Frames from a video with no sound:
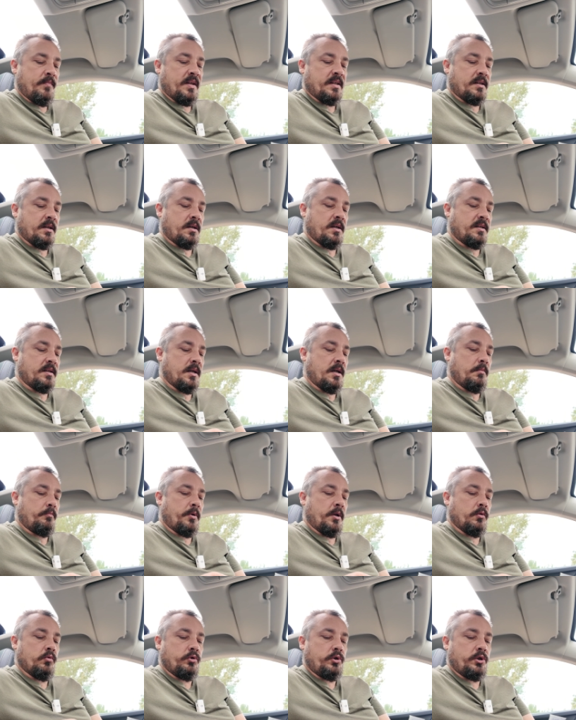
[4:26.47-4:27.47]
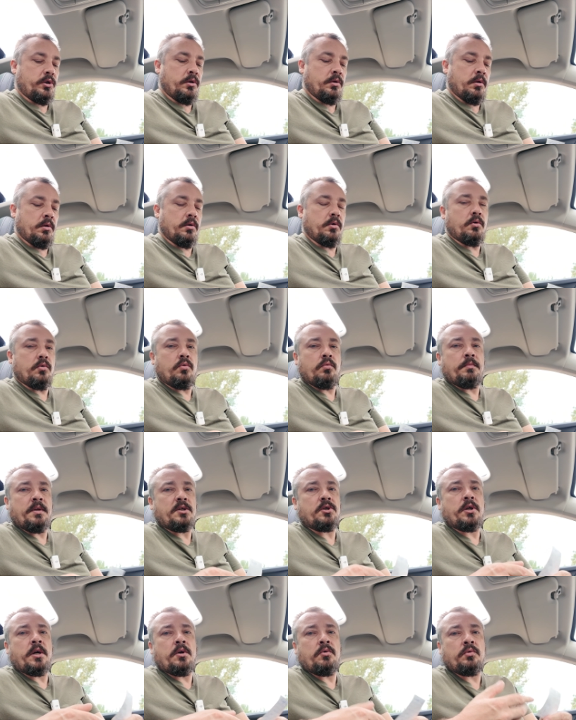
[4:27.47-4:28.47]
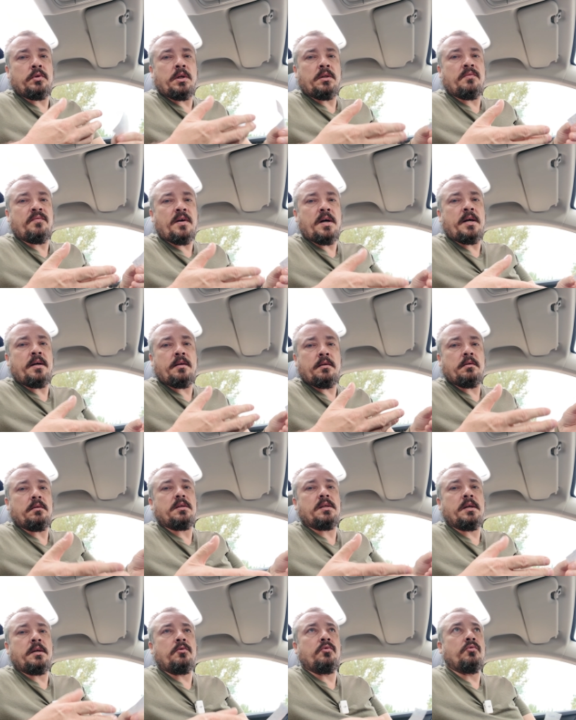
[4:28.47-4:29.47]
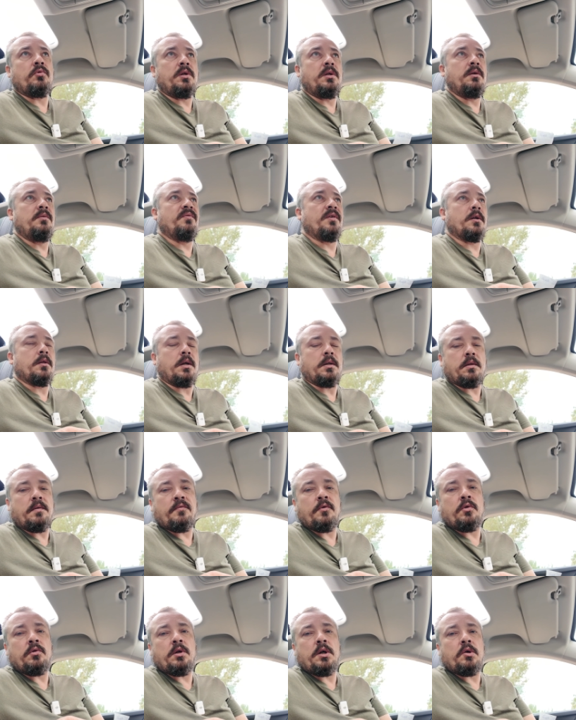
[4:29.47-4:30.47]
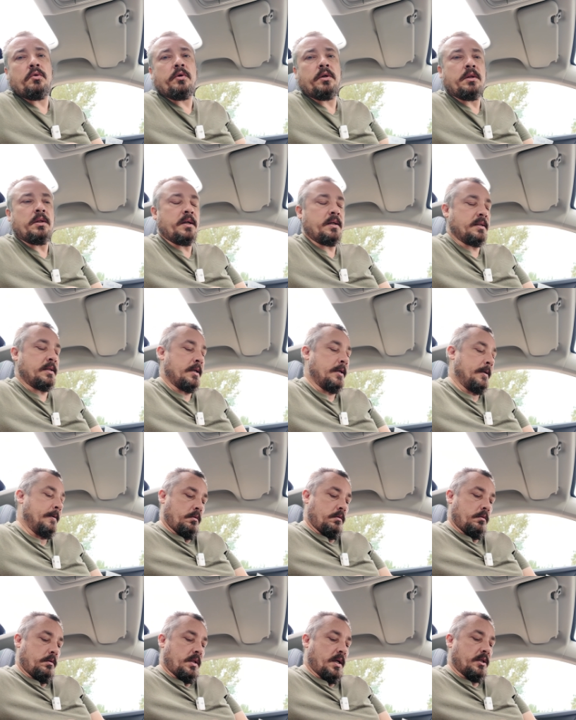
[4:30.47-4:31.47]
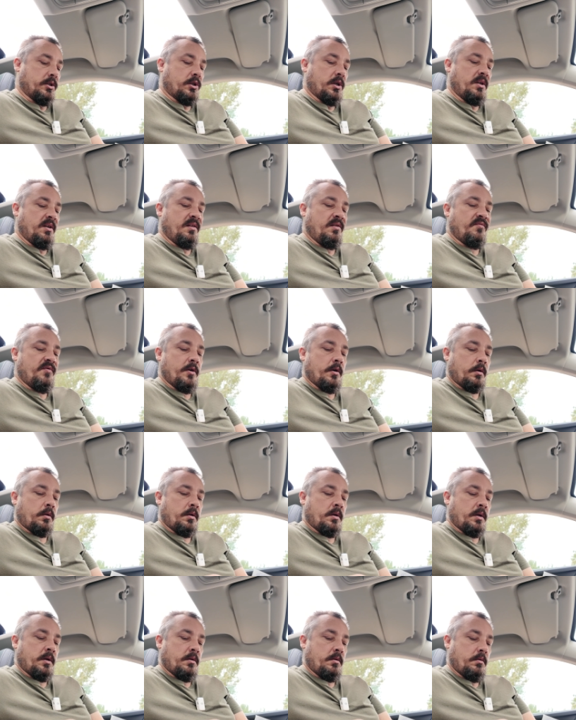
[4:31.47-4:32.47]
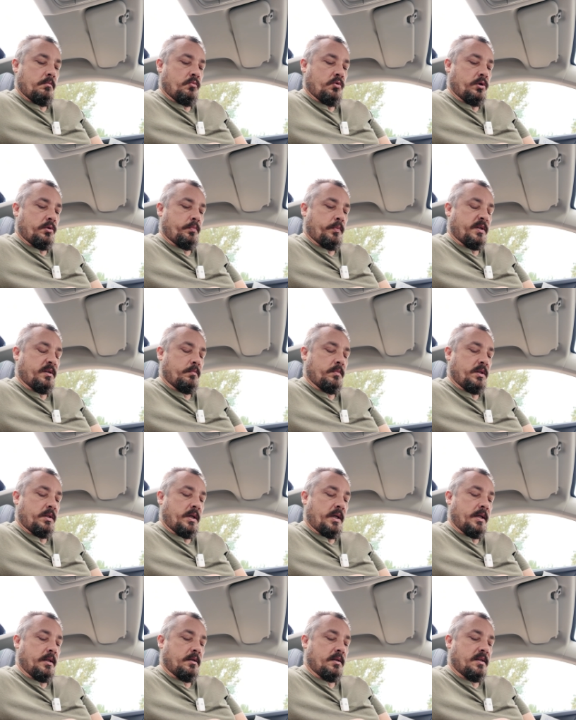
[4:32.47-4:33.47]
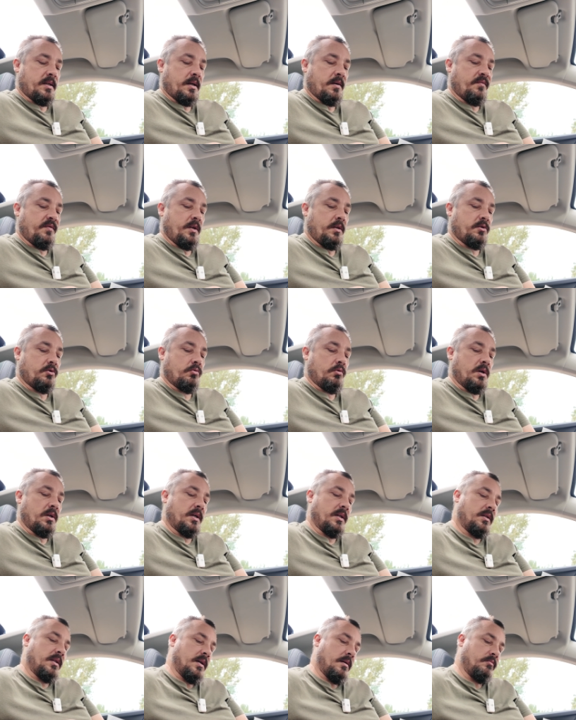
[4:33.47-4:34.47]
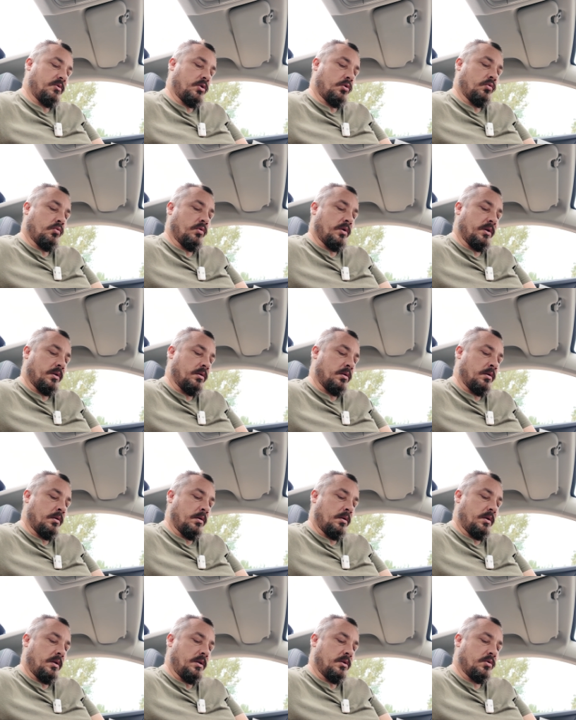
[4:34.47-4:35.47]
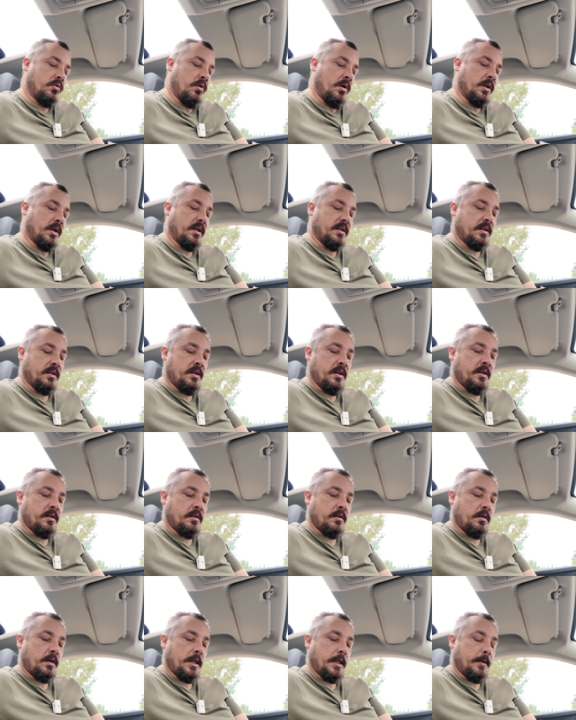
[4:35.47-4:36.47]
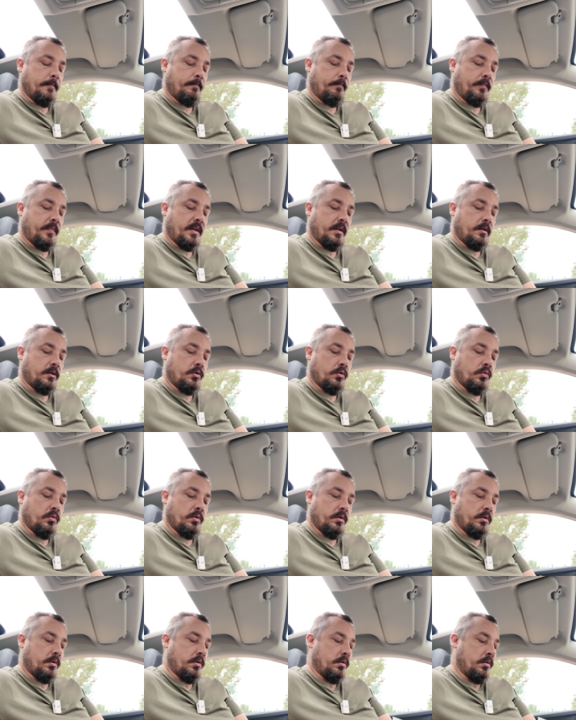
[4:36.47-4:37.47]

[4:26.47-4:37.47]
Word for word: Заказал, получил, умножаю на 2 цену и выкладываю на OLX. Э, также инверторы. Можешь посмотреть, сравнить, сколько там стоит и сколько здесь э, стоит.